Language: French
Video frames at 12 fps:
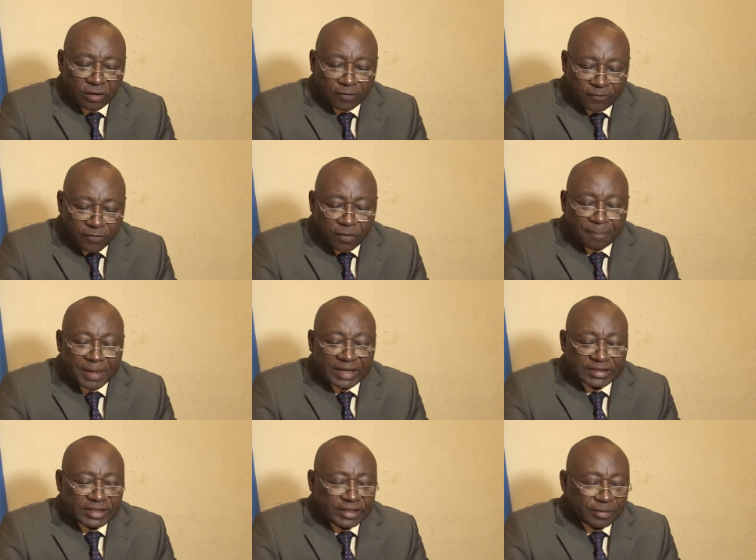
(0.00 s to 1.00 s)
font
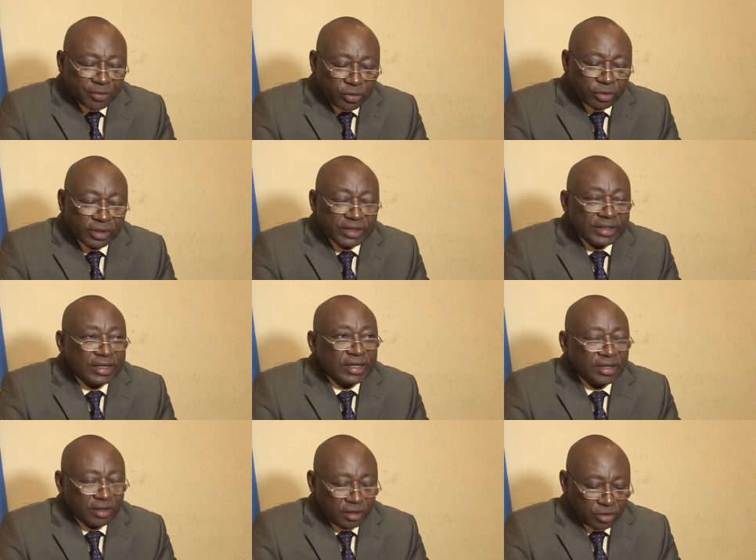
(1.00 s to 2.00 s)
partie des priorités